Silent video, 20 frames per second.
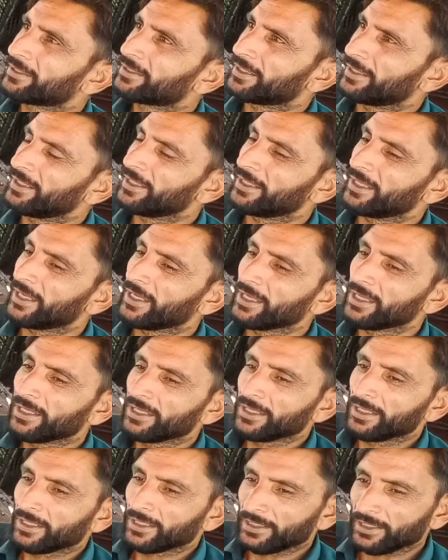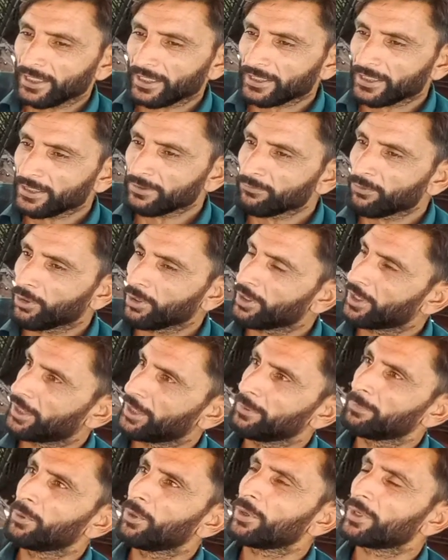ठीक है लेकिन वो
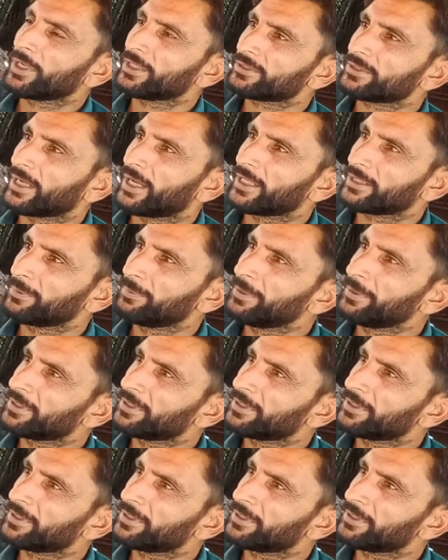गरीबों के साथ